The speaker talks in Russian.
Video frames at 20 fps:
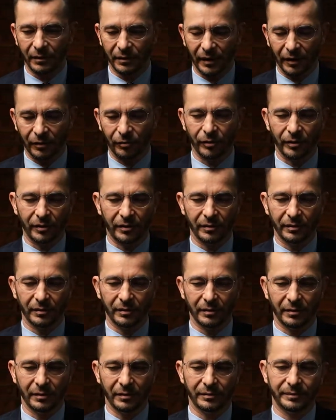такой
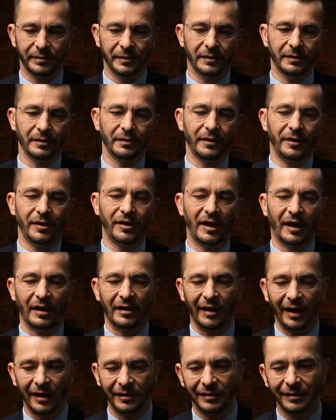э,
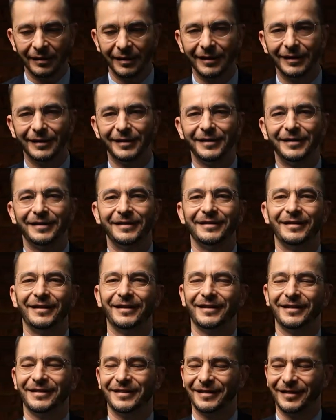ретроград,
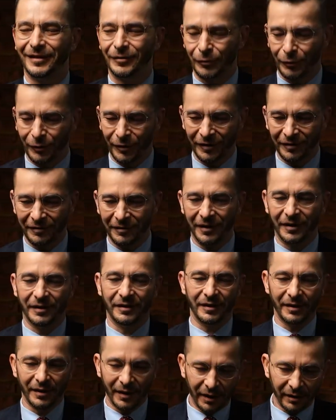да, который говорит,
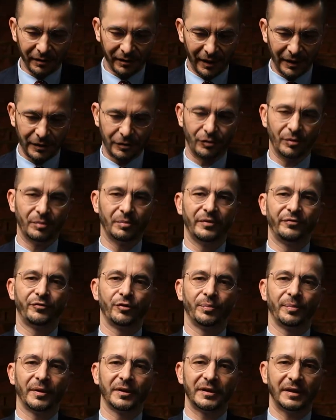нет, должно быть
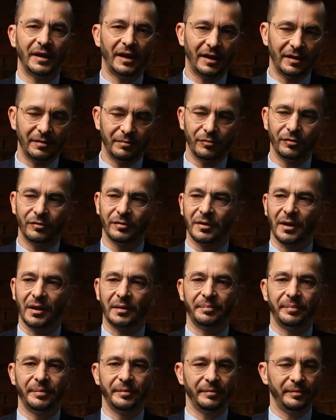все по-старому, как
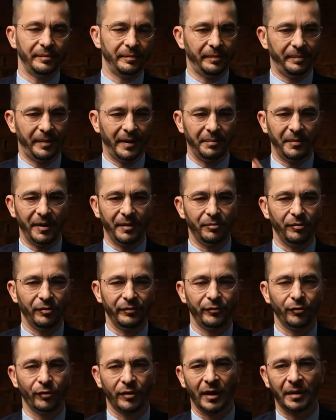при мне будет
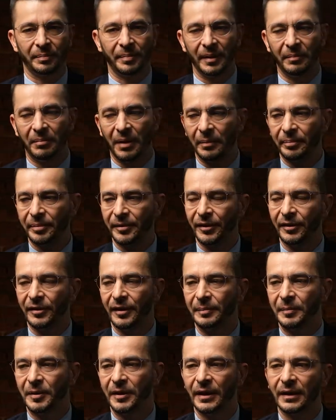все как при бабке
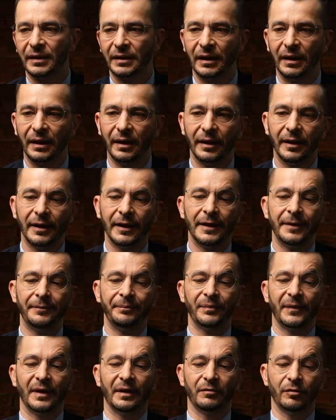там, и так далее.
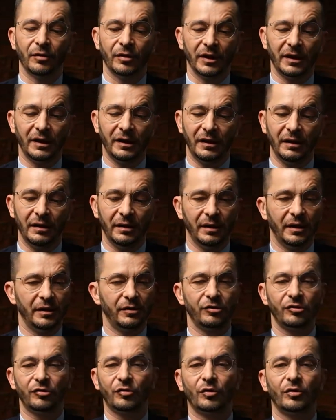Вот. И
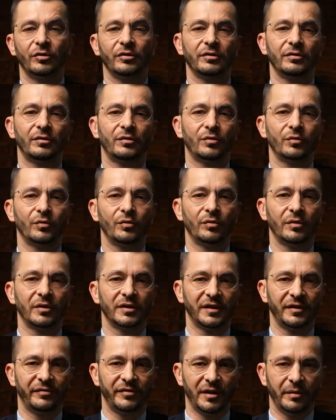эти стороны друг друга
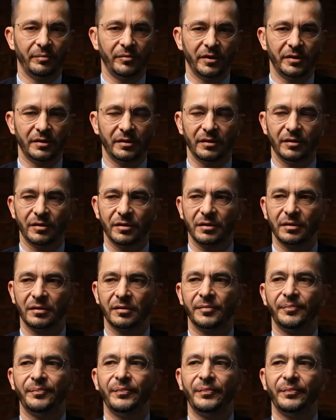совсем не слышат.